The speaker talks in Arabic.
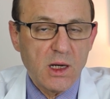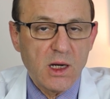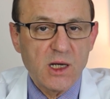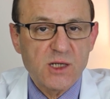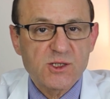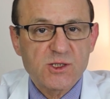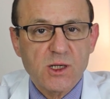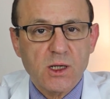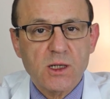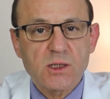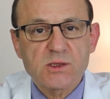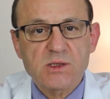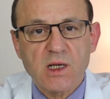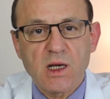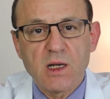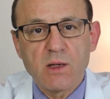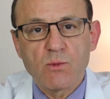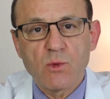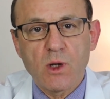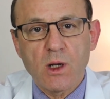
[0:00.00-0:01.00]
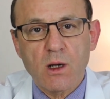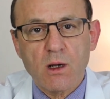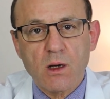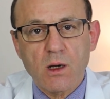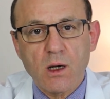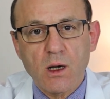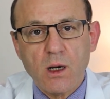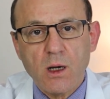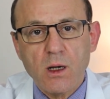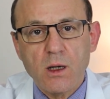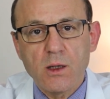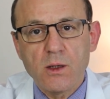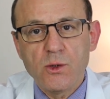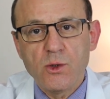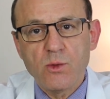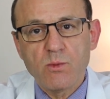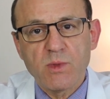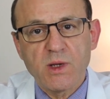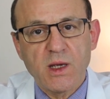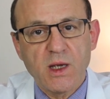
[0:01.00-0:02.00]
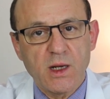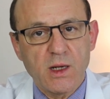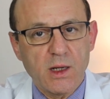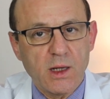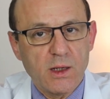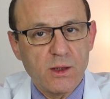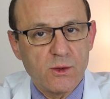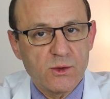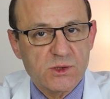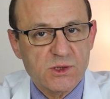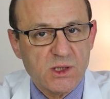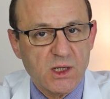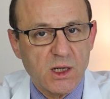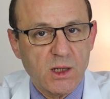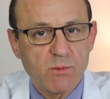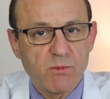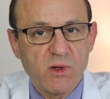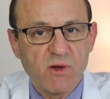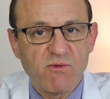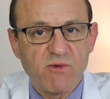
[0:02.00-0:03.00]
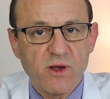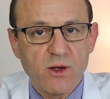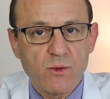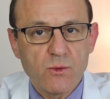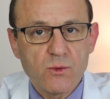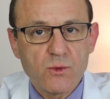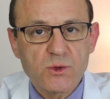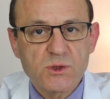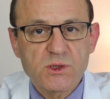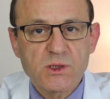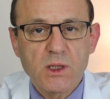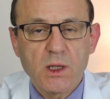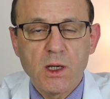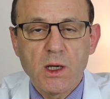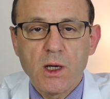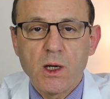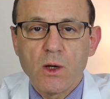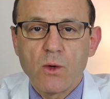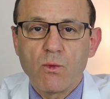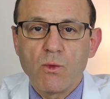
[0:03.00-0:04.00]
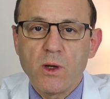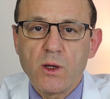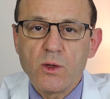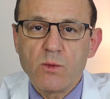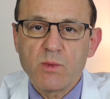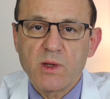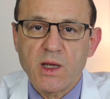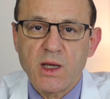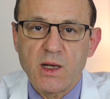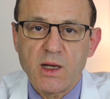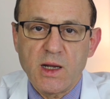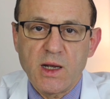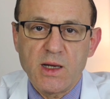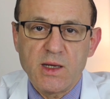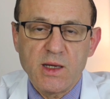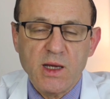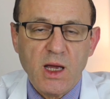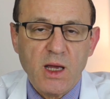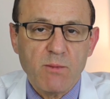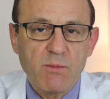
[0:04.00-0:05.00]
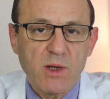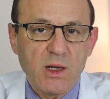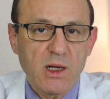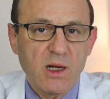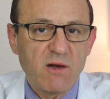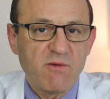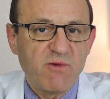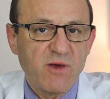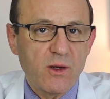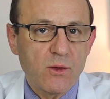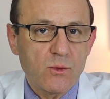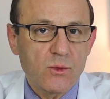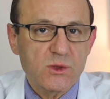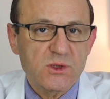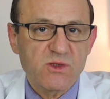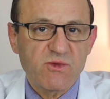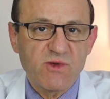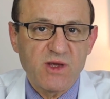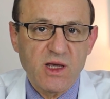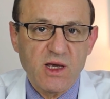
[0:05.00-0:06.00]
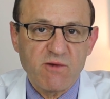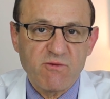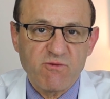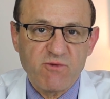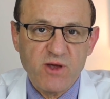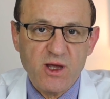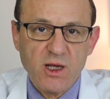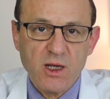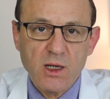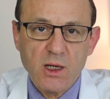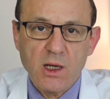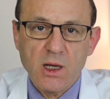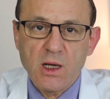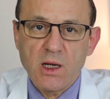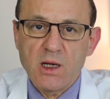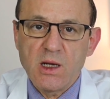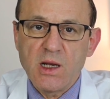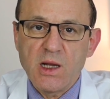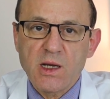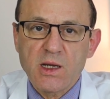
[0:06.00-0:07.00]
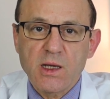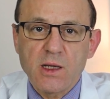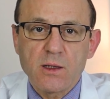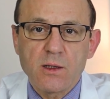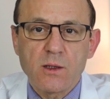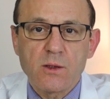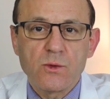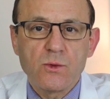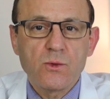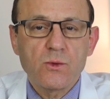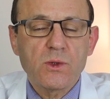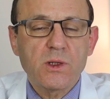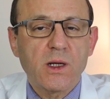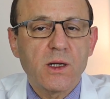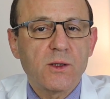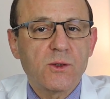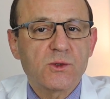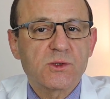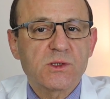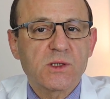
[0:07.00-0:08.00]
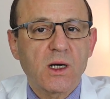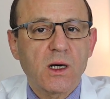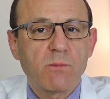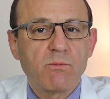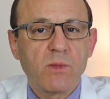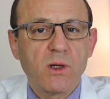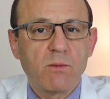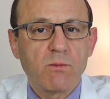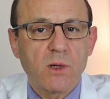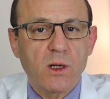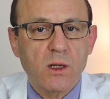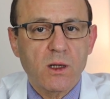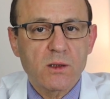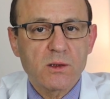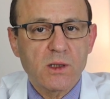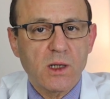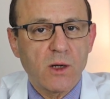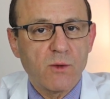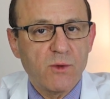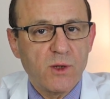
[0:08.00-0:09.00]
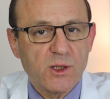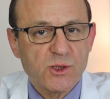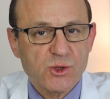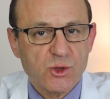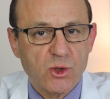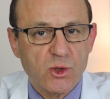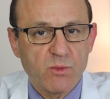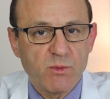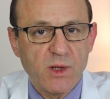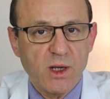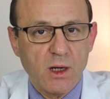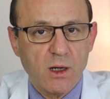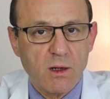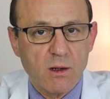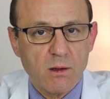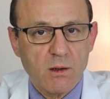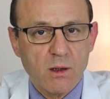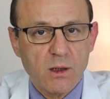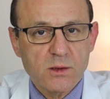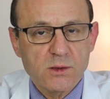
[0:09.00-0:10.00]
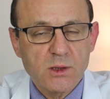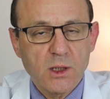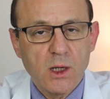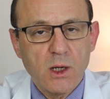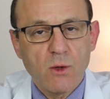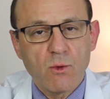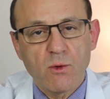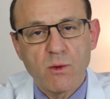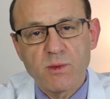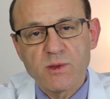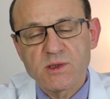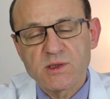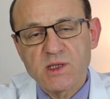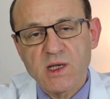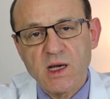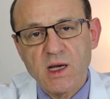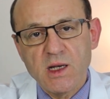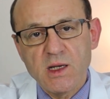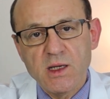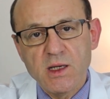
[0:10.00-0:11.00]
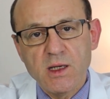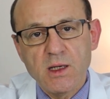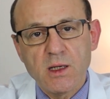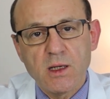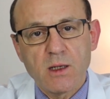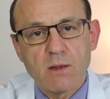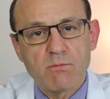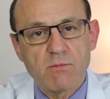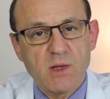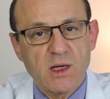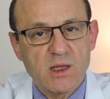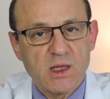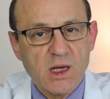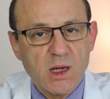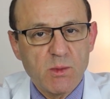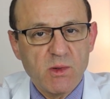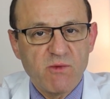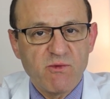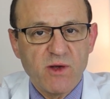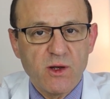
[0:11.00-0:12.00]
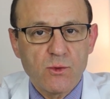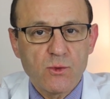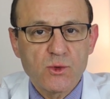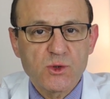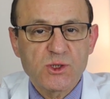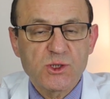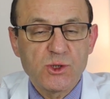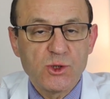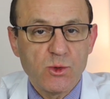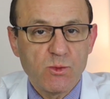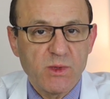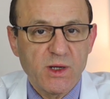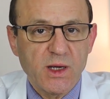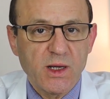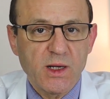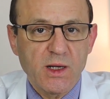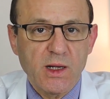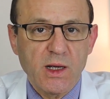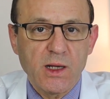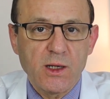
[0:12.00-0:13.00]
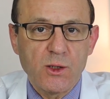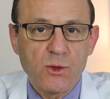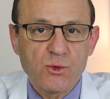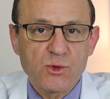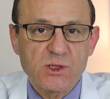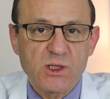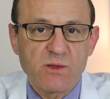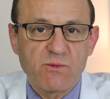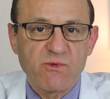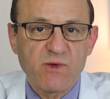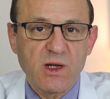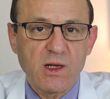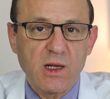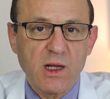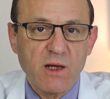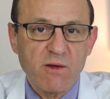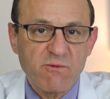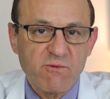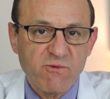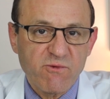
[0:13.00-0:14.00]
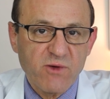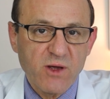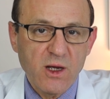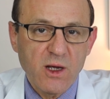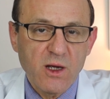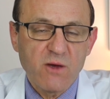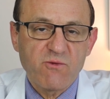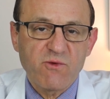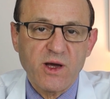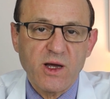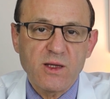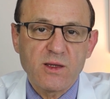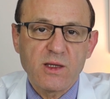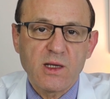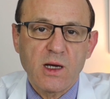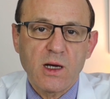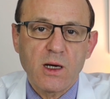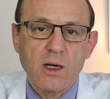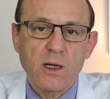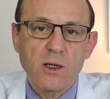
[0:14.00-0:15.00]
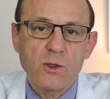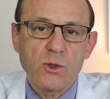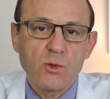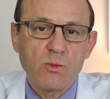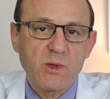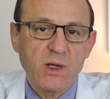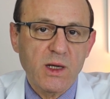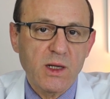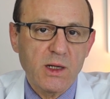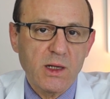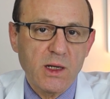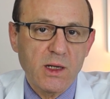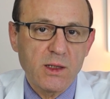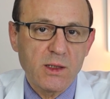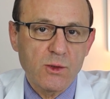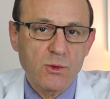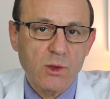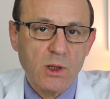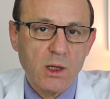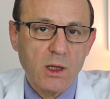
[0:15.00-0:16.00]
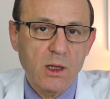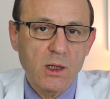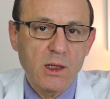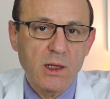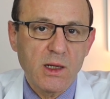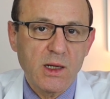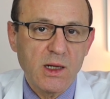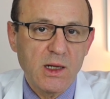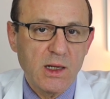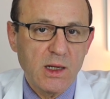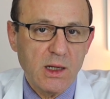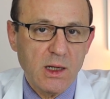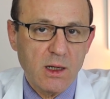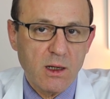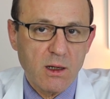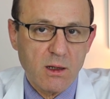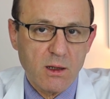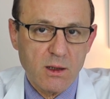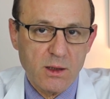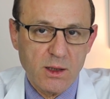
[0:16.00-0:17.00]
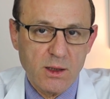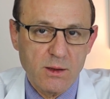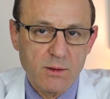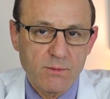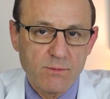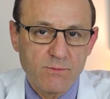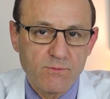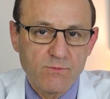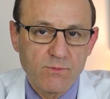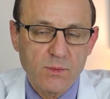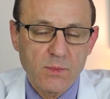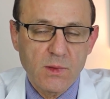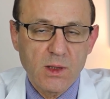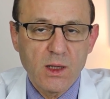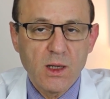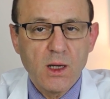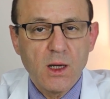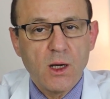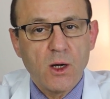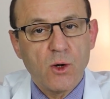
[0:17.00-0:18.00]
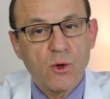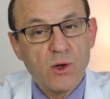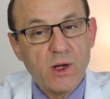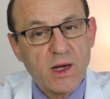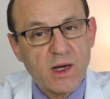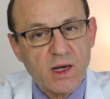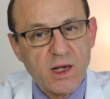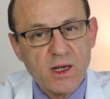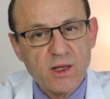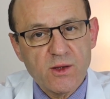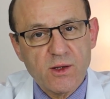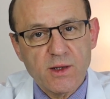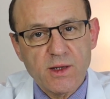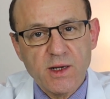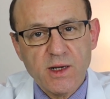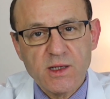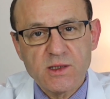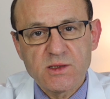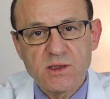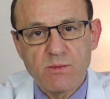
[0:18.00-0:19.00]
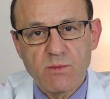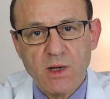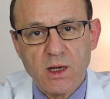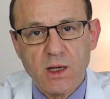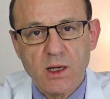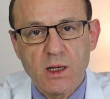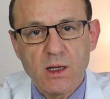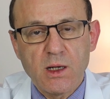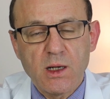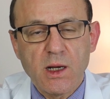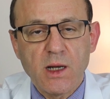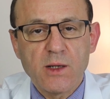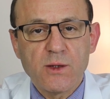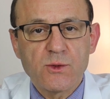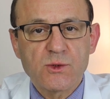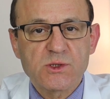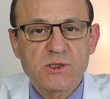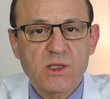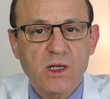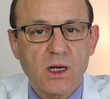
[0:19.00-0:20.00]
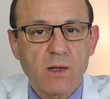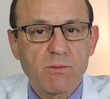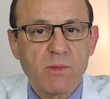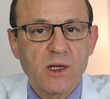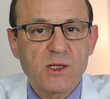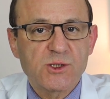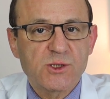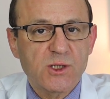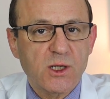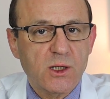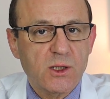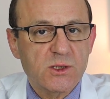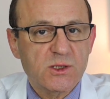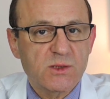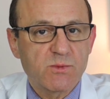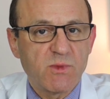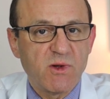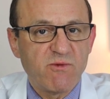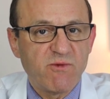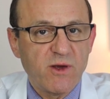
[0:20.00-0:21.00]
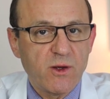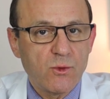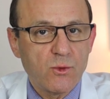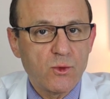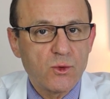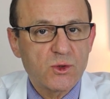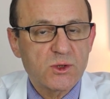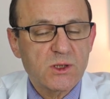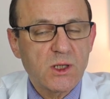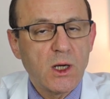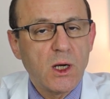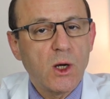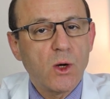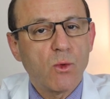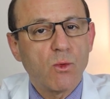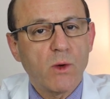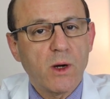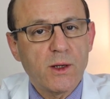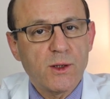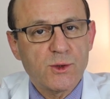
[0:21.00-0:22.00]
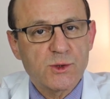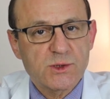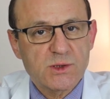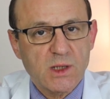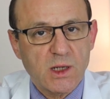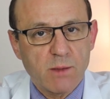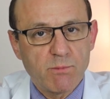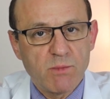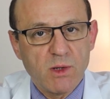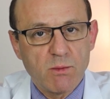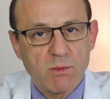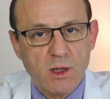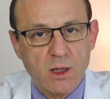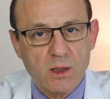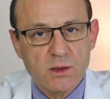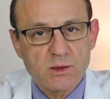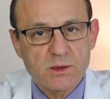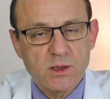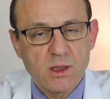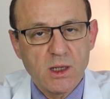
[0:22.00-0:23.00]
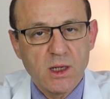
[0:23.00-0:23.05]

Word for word: الشخص الملقح يمكن أن يصاب بالفيروس ويمكن أن يحمل الفيروس في أنفه لكن دون أن يصاب بالمرض أو يشعر بأعراض وبالتالي ما دام الفيروس يمكن أن يوجد في الأنف فعندها يمكن أن ينقل إلى الآخرين هناك أيضا احتمال أن يصاب الشخص بالفيروس وأن يصاب بالمرض